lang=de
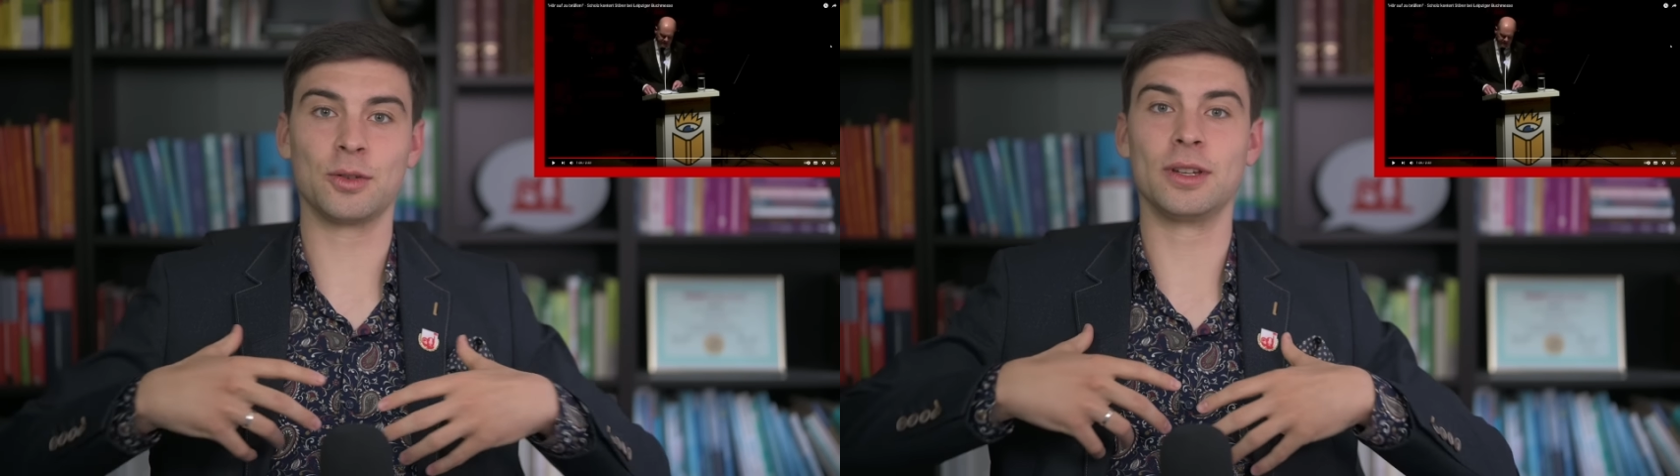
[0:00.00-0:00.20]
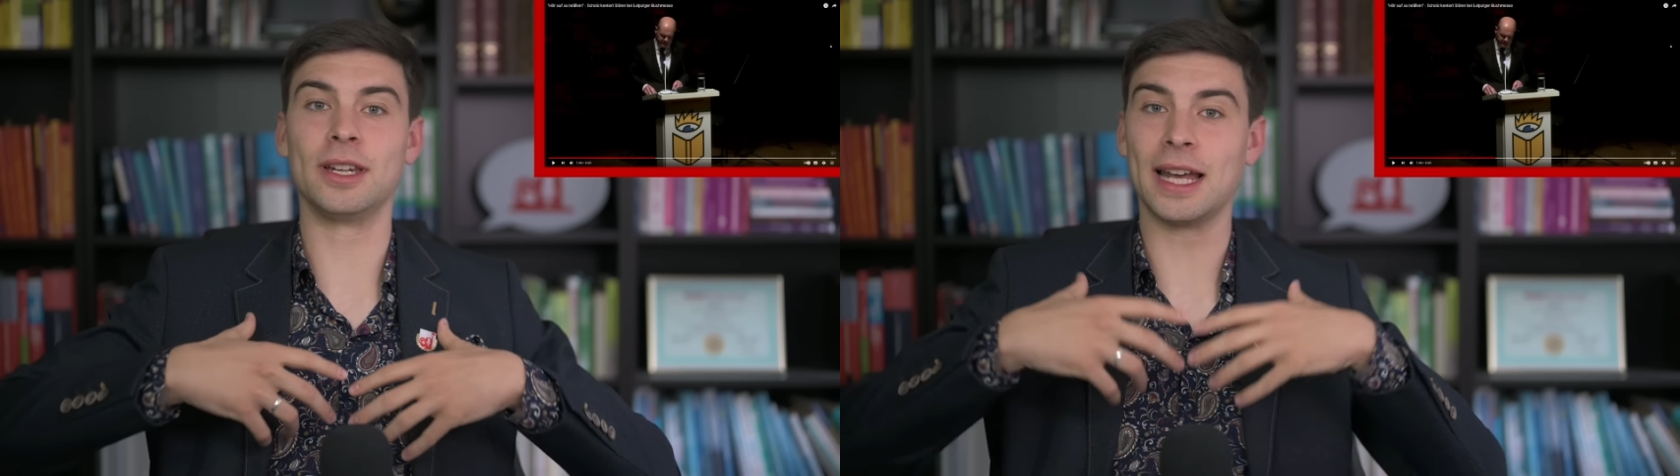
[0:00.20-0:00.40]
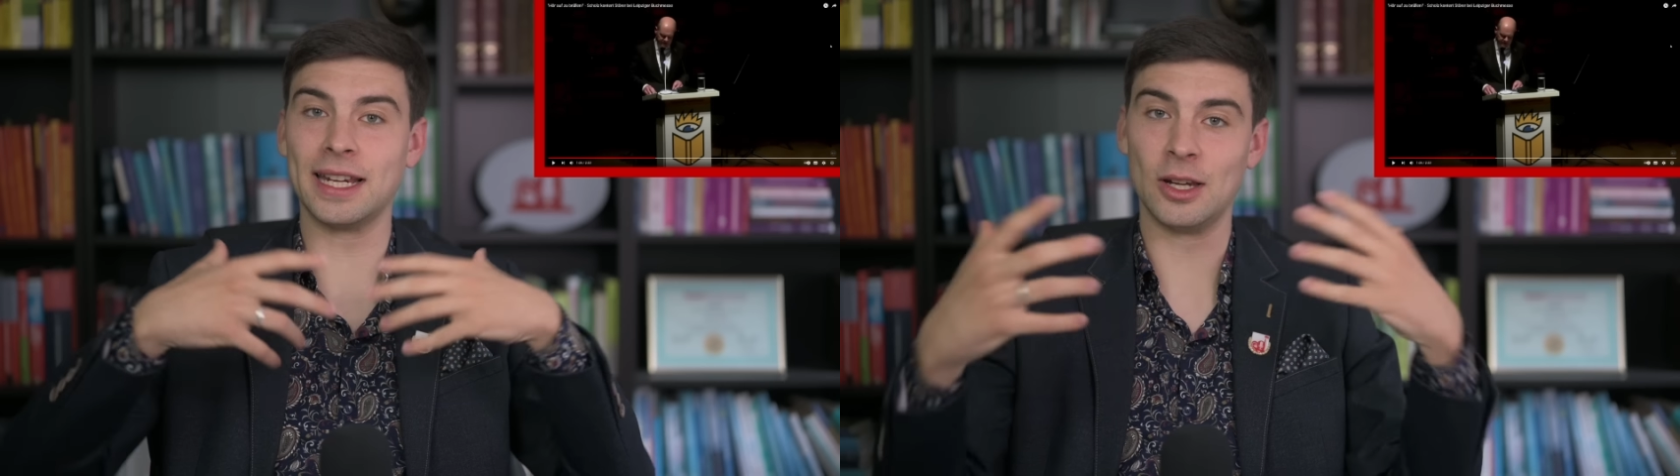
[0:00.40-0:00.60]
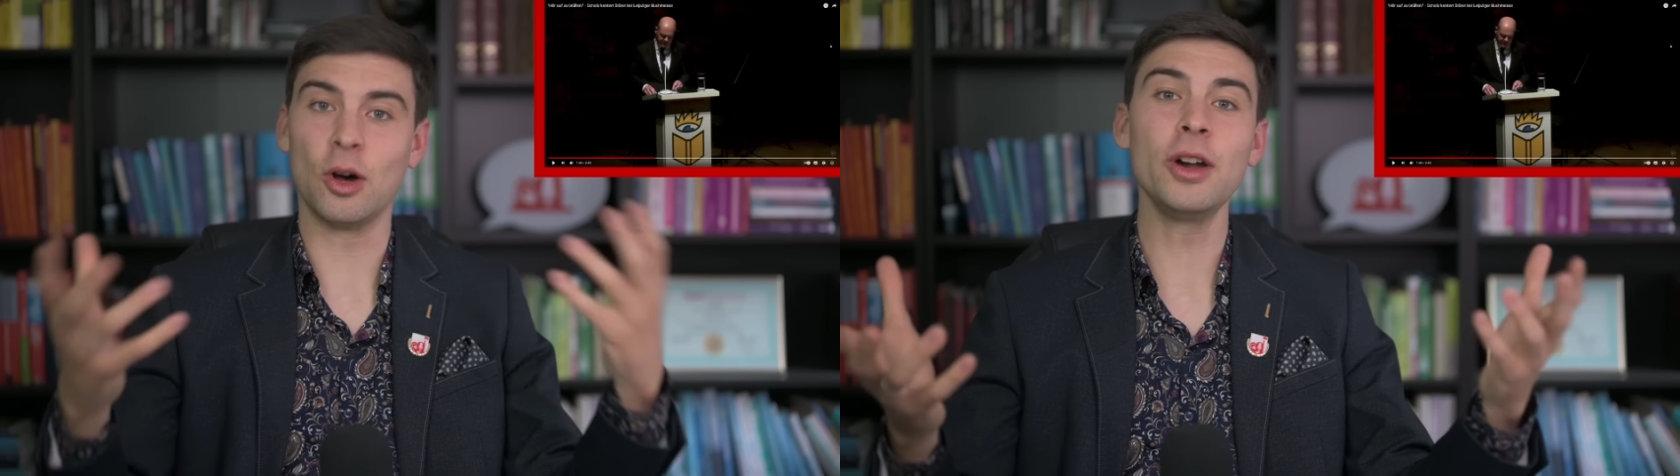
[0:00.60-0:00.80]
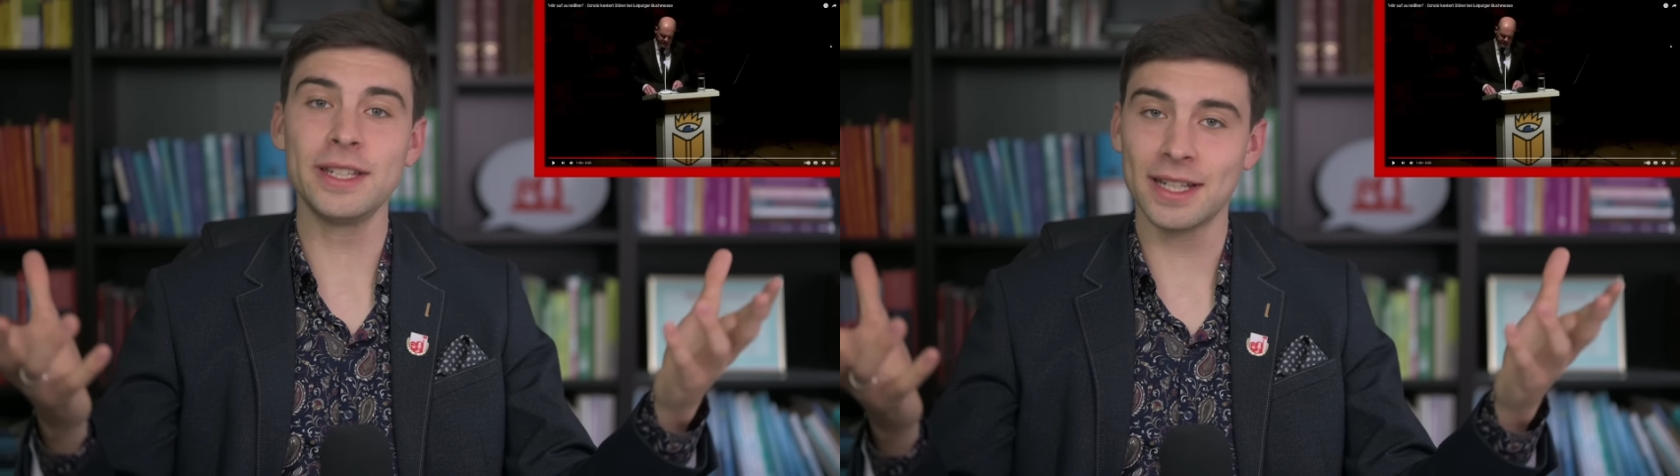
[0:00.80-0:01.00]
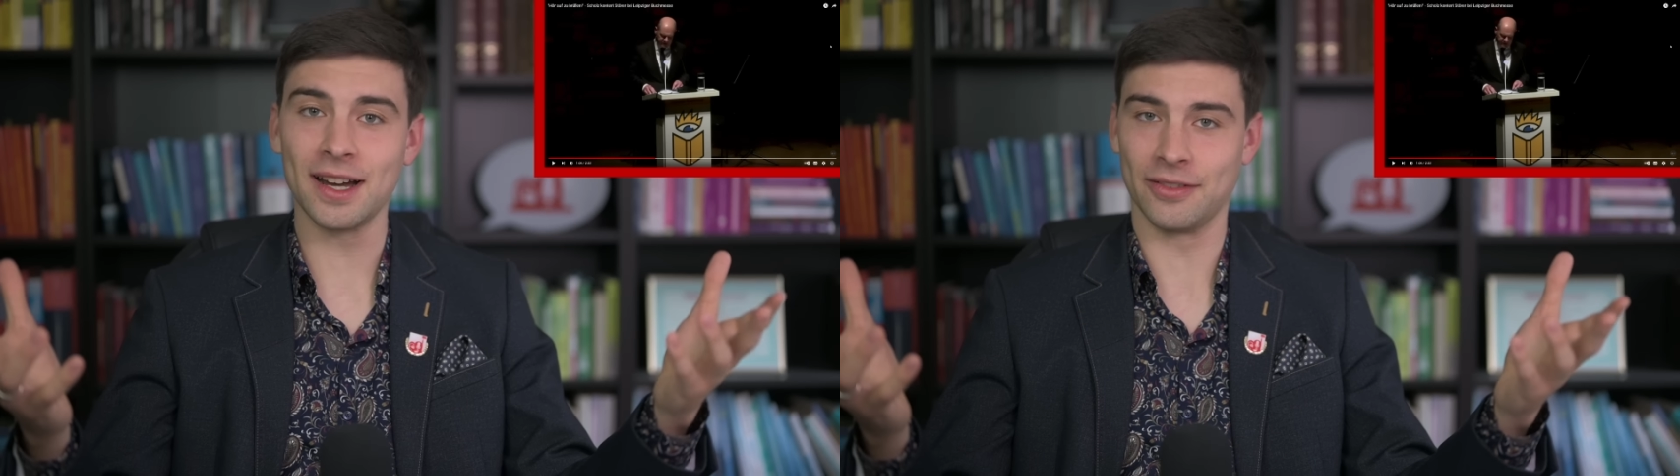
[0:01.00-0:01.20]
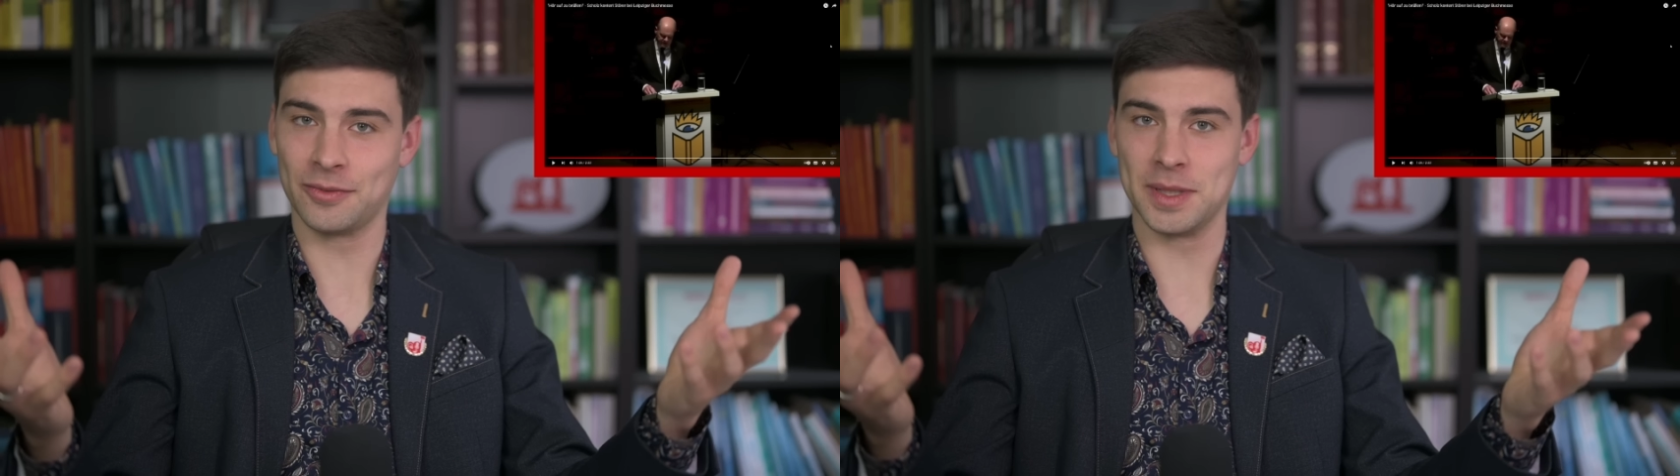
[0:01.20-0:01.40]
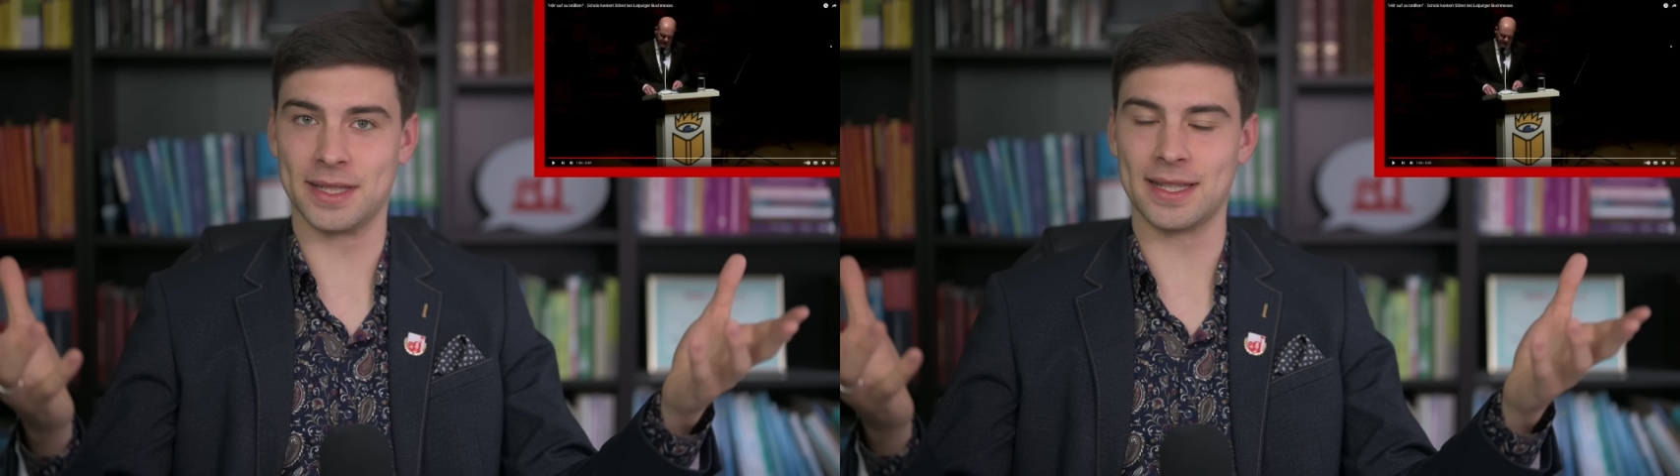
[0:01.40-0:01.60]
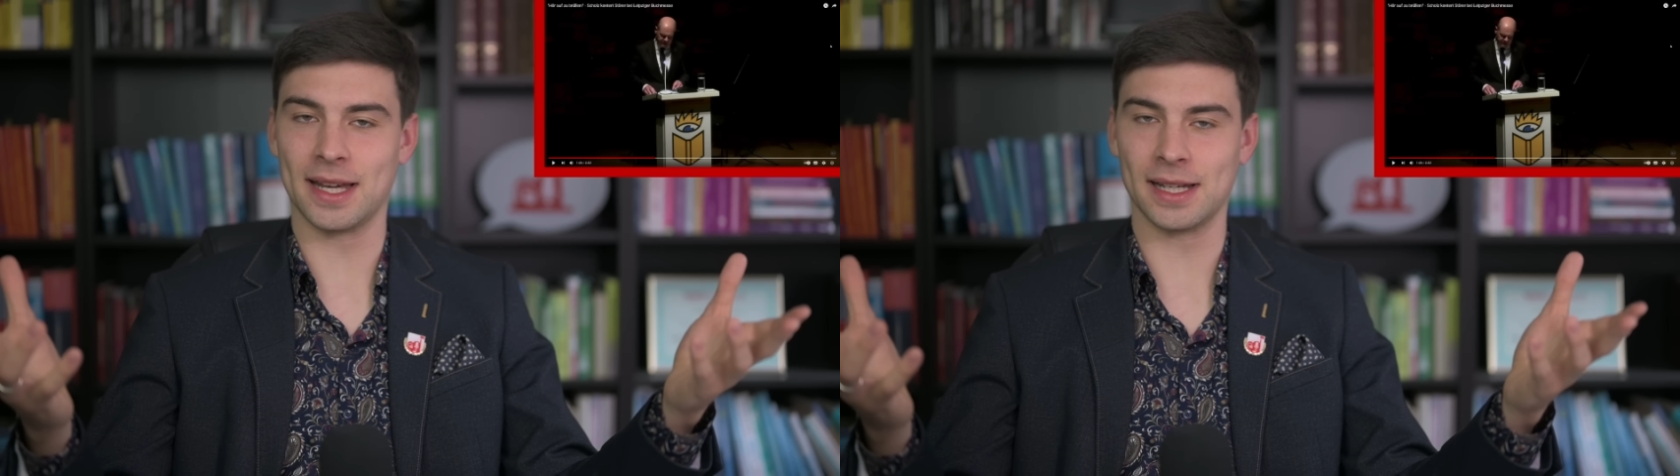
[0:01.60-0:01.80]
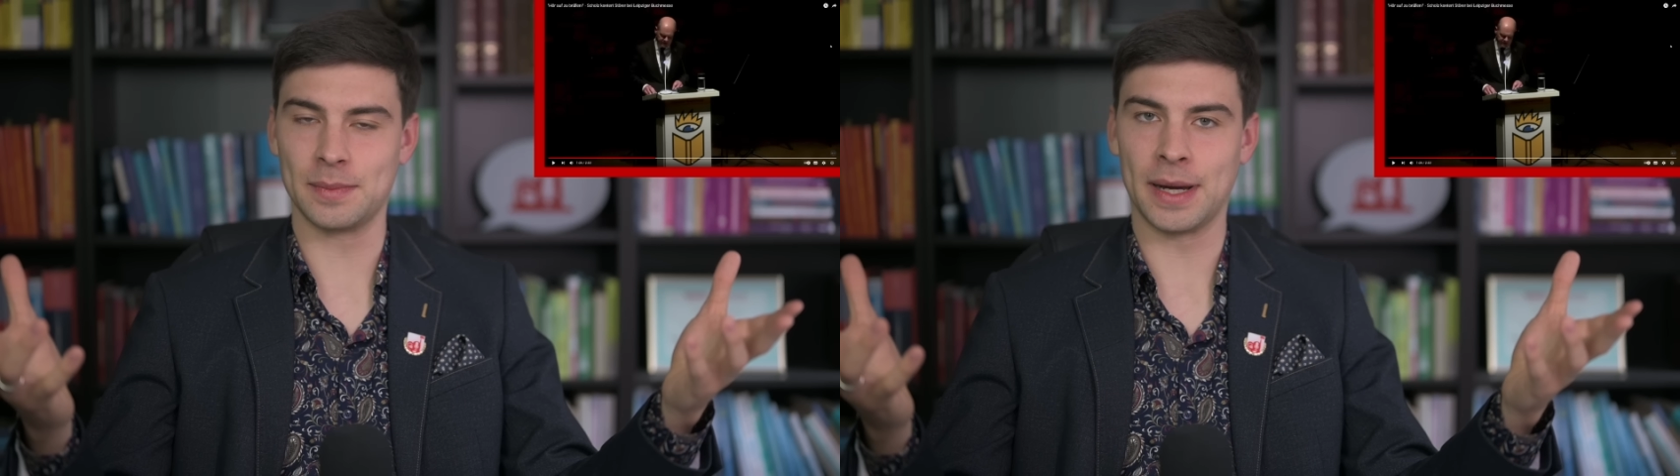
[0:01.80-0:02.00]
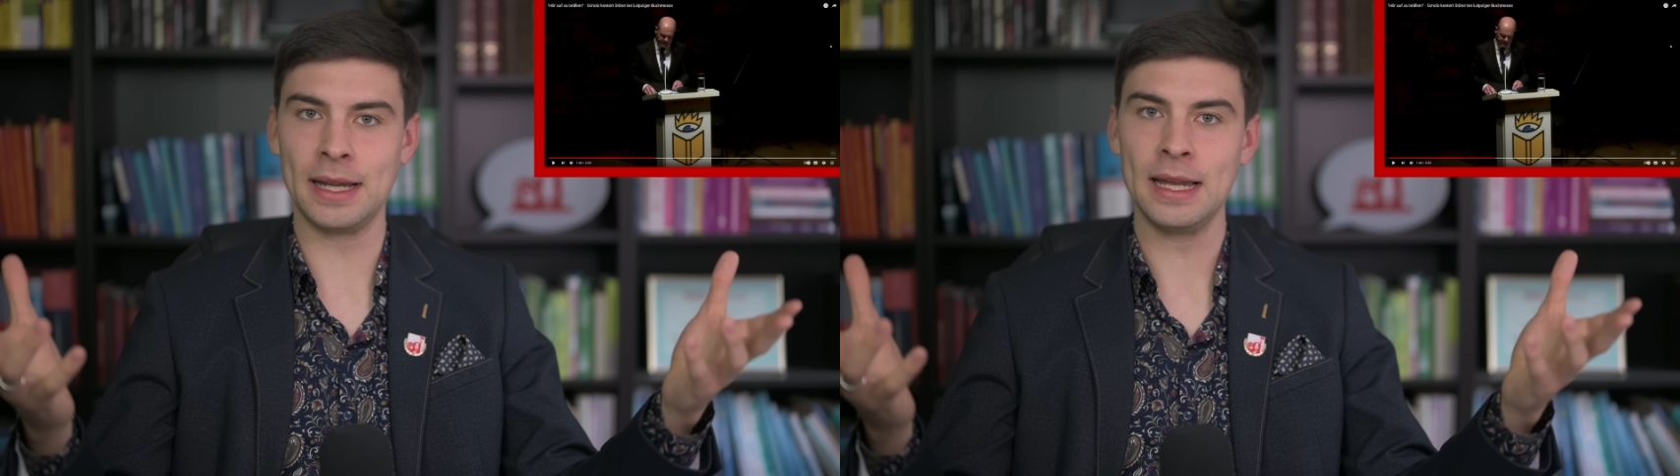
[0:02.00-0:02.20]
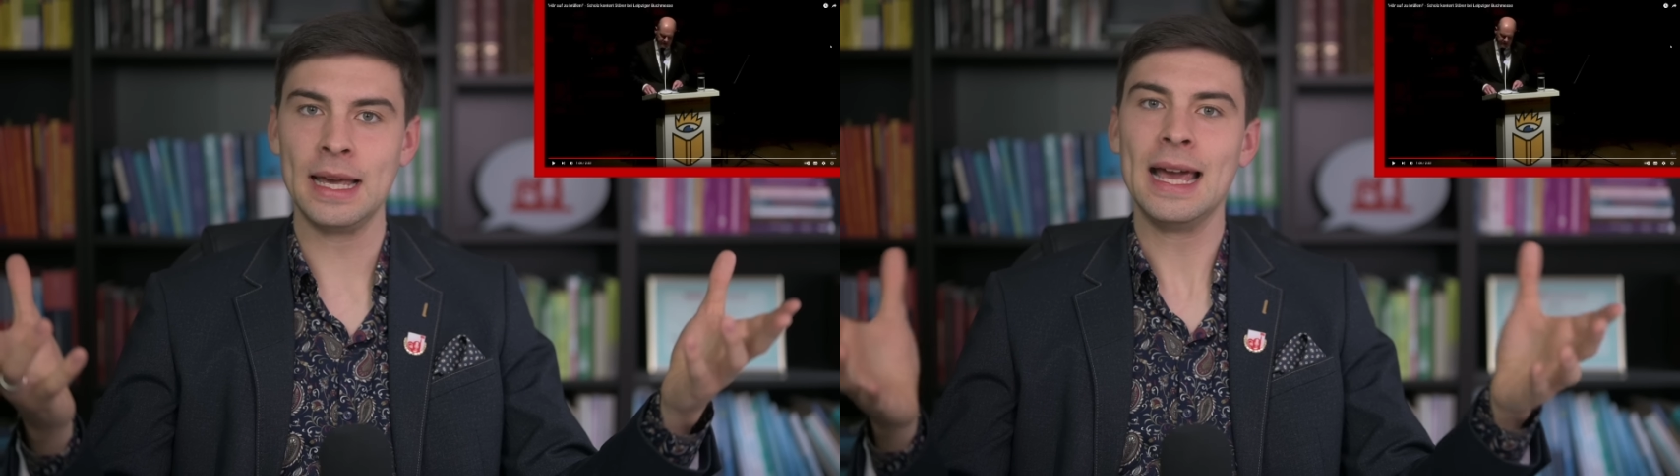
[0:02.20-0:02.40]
und in deiner Leuchtkraft bist, sage ich mal,